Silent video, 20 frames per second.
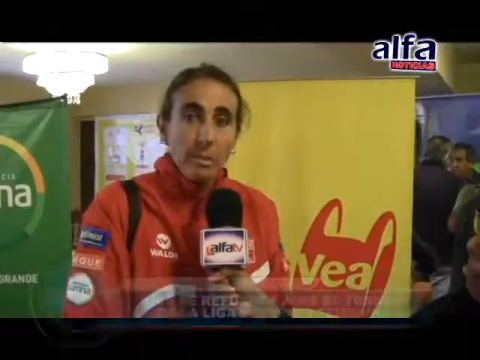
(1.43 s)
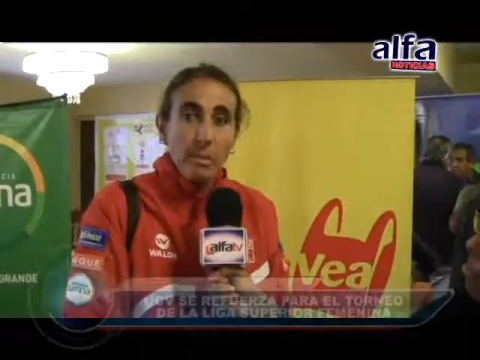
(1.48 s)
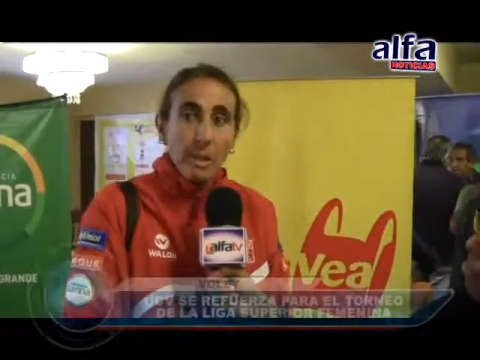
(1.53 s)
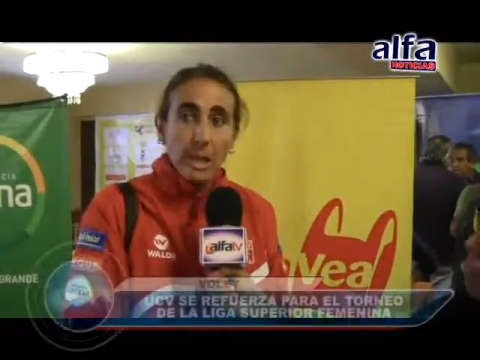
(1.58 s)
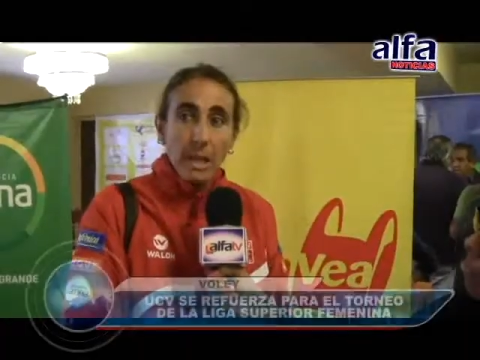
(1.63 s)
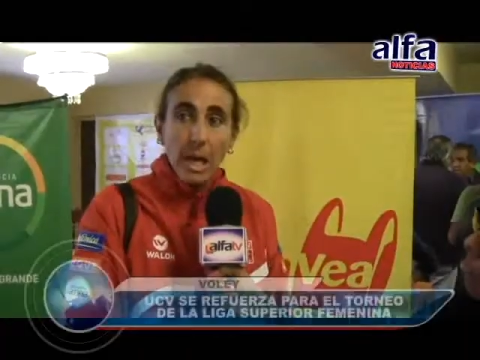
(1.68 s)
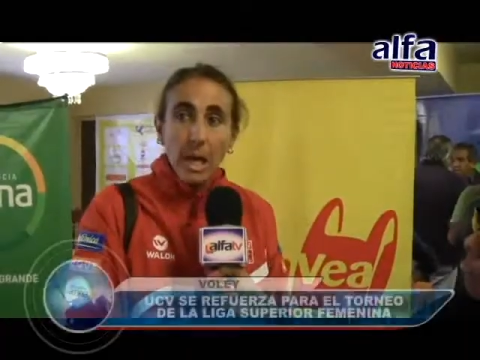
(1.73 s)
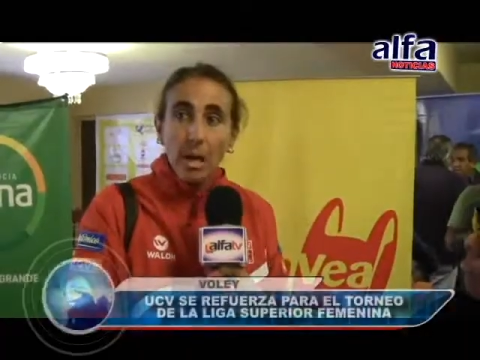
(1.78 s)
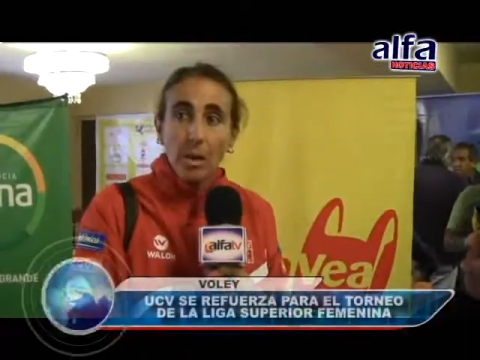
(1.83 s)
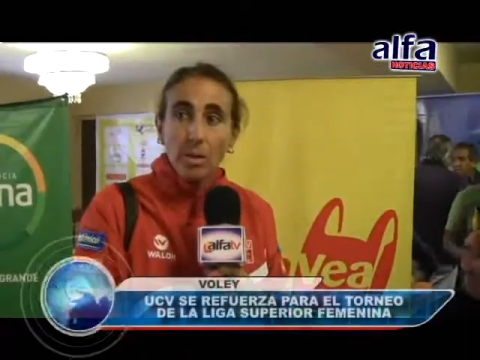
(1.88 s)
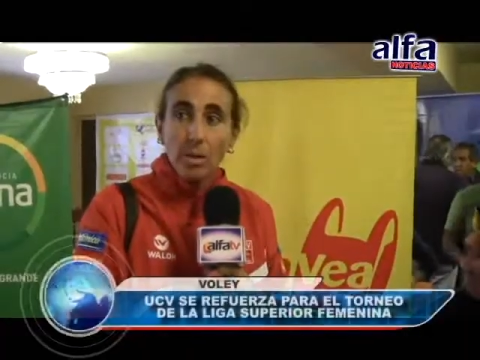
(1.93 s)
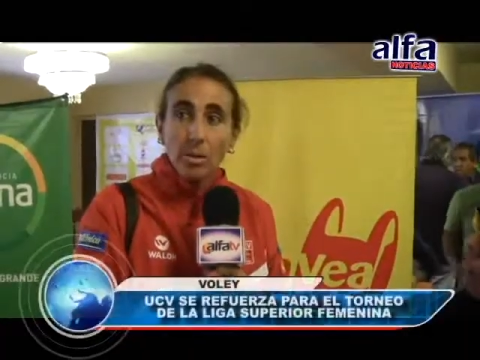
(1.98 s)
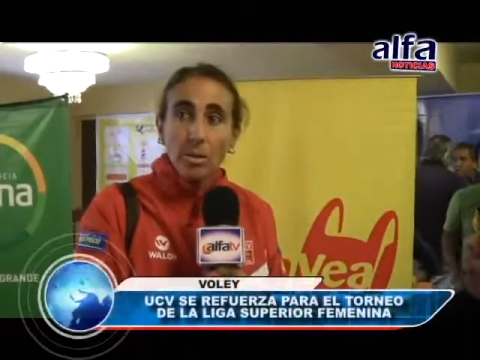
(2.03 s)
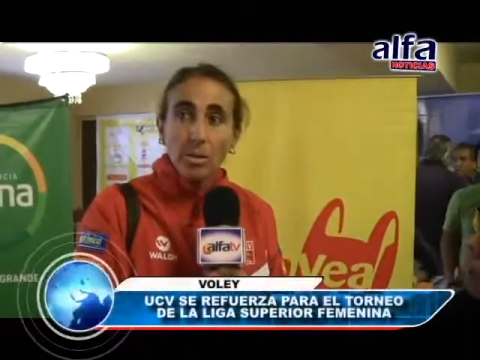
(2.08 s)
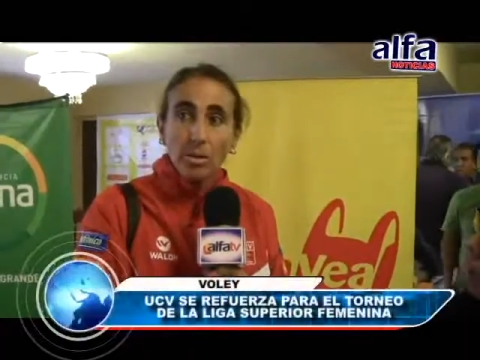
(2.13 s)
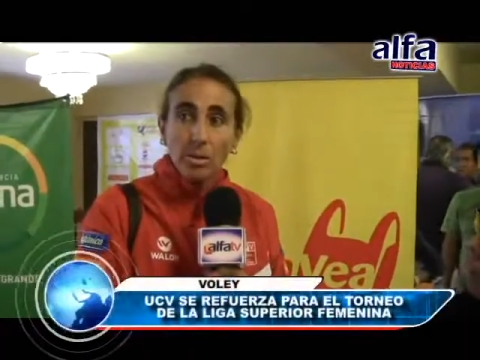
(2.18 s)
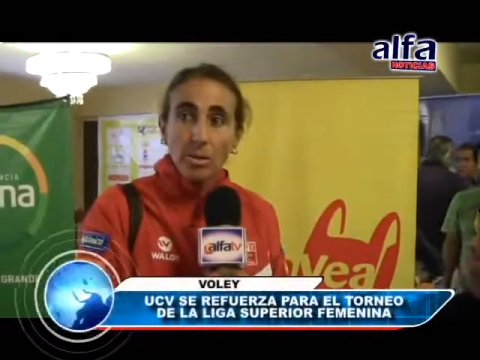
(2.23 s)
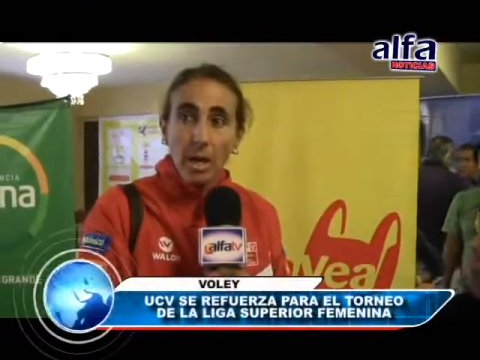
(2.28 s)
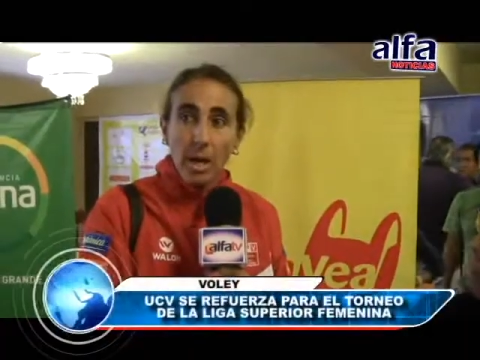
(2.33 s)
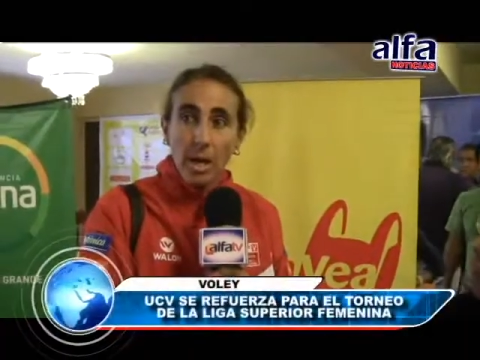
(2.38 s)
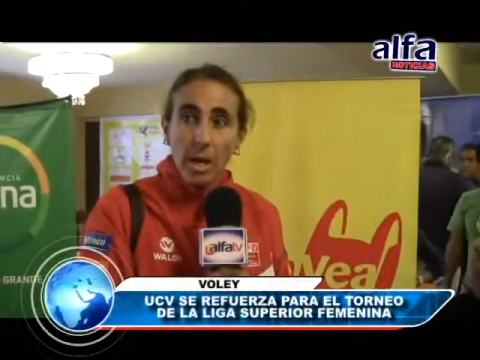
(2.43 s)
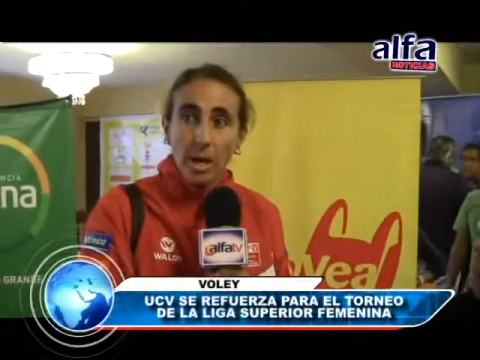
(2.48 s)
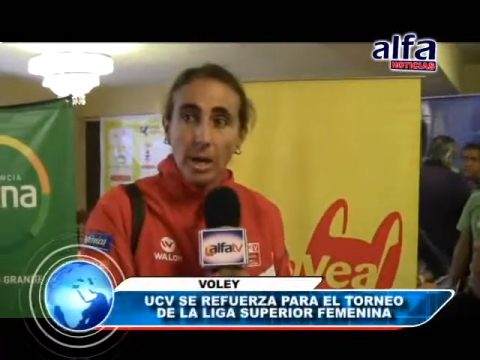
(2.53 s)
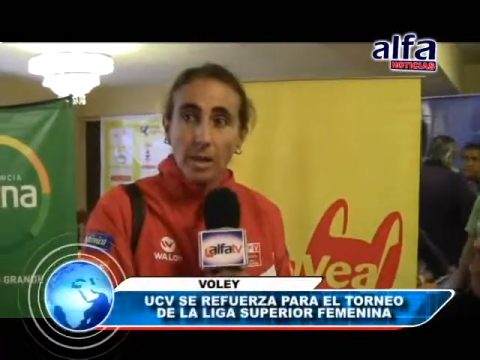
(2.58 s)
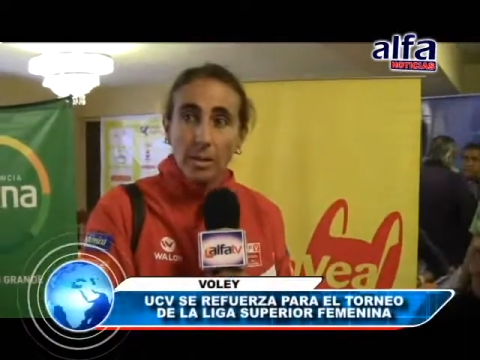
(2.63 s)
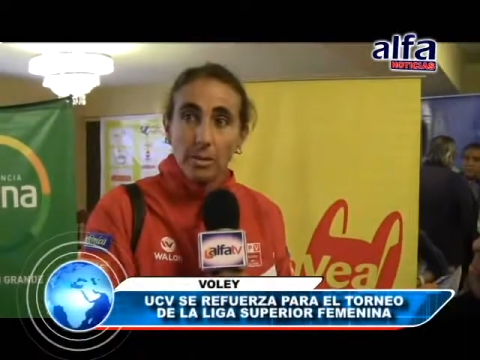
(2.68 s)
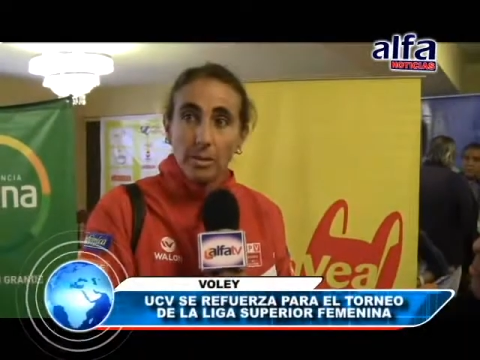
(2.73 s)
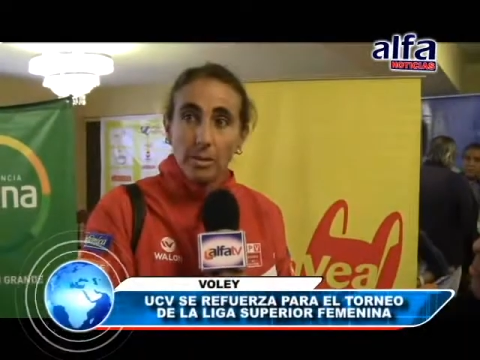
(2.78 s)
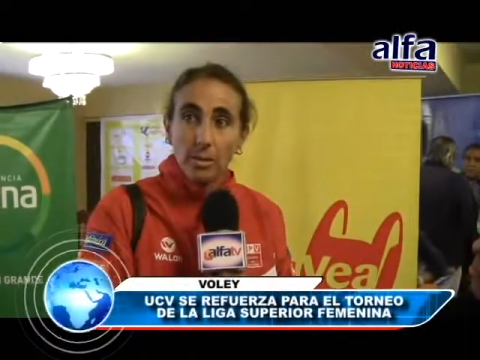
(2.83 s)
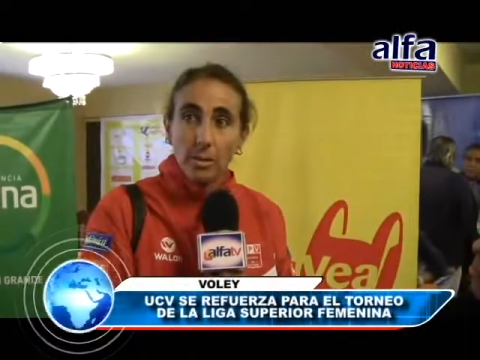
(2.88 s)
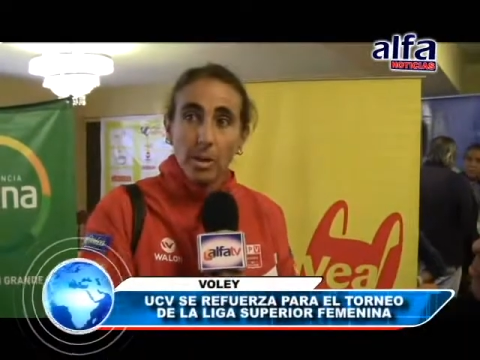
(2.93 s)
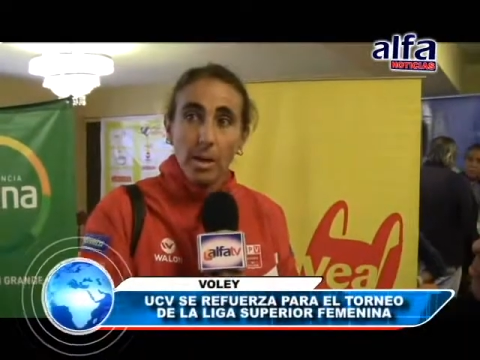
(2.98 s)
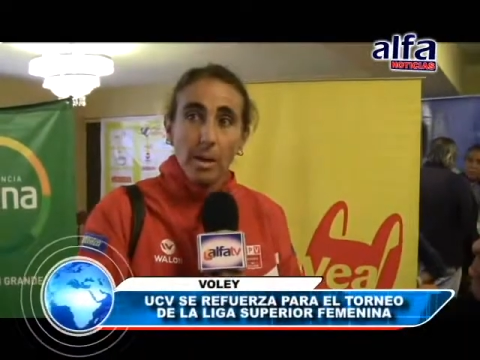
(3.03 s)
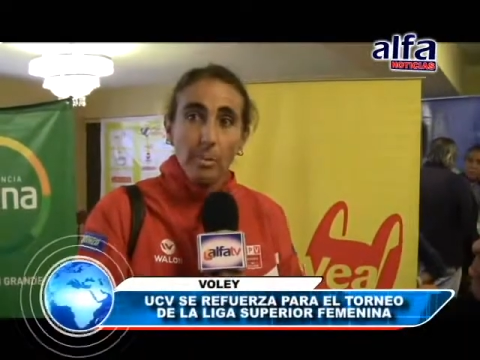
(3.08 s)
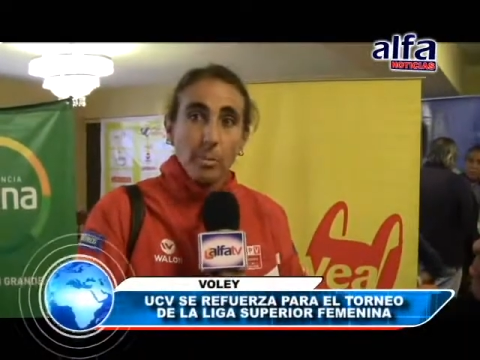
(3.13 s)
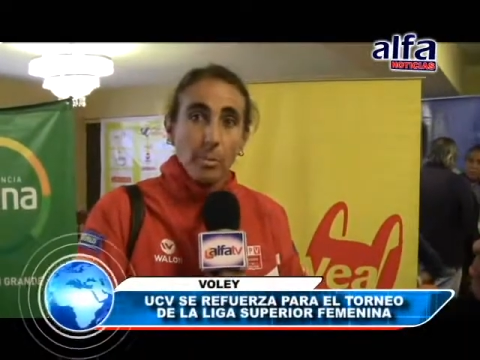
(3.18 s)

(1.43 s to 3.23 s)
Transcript: La Universidad César Vallejo